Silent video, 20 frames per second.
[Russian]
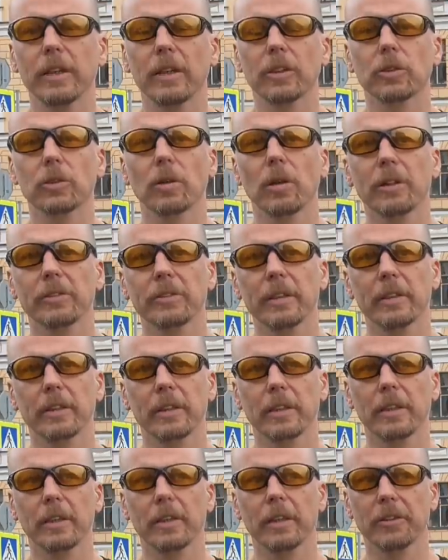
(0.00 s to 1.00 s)
сказать, что
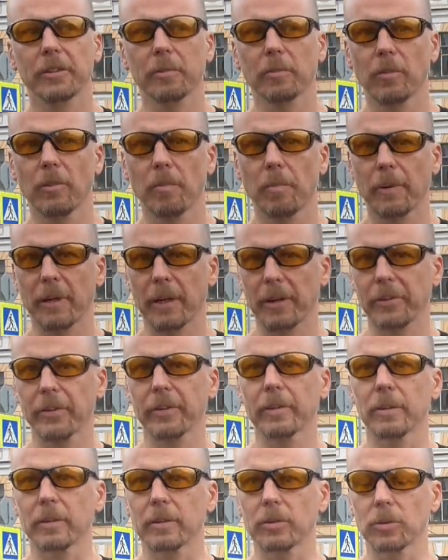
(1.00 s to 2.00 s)
Александра Герасимова
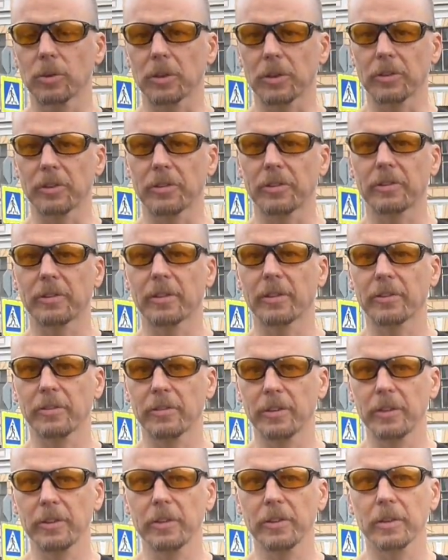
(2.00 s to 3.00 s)
поразила точность
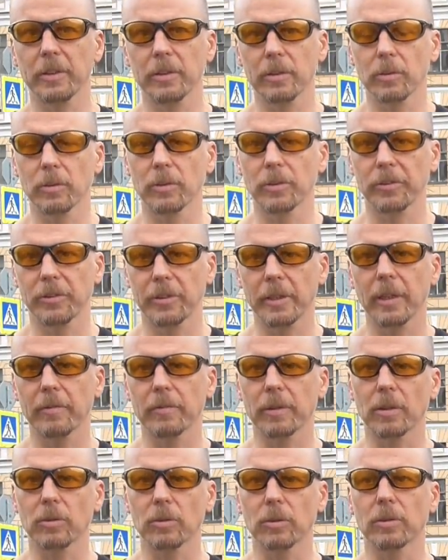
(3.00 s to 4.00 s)
сведений, то есть
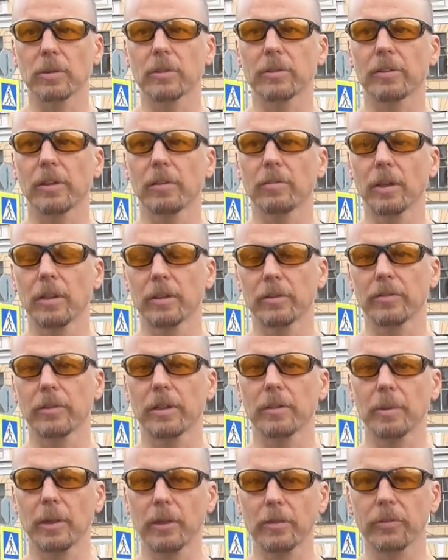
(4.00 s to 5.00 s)
явно кто-то сливал
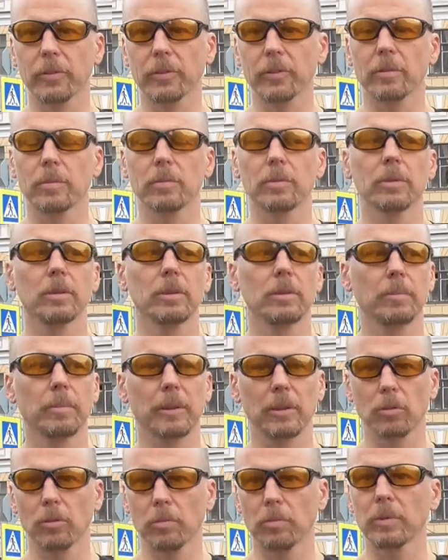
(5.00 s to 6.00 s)
информацию, и
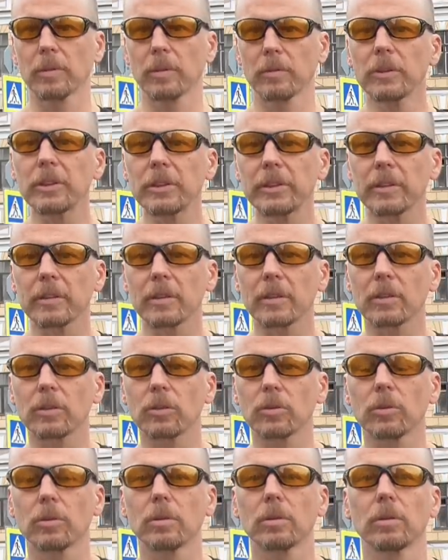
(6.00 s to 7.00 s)
потом было выяснено,
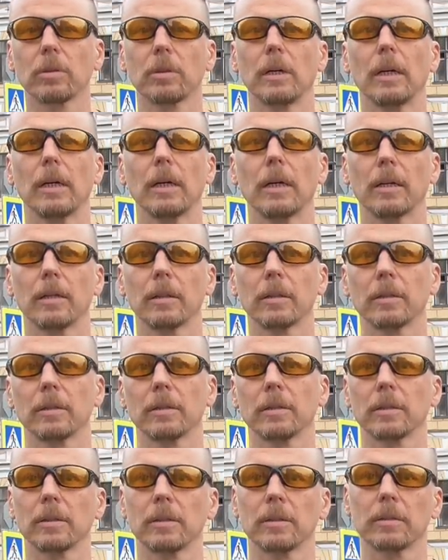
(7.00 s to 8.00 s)
кто
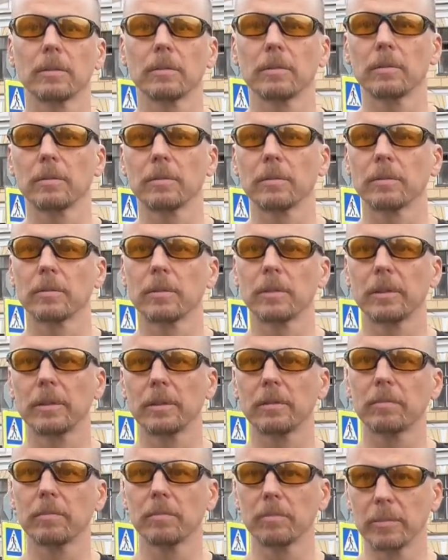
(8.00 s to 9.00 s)
э,
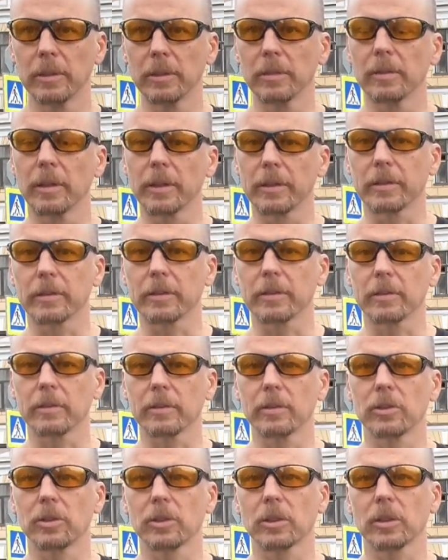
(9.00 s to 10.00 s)
был этот э,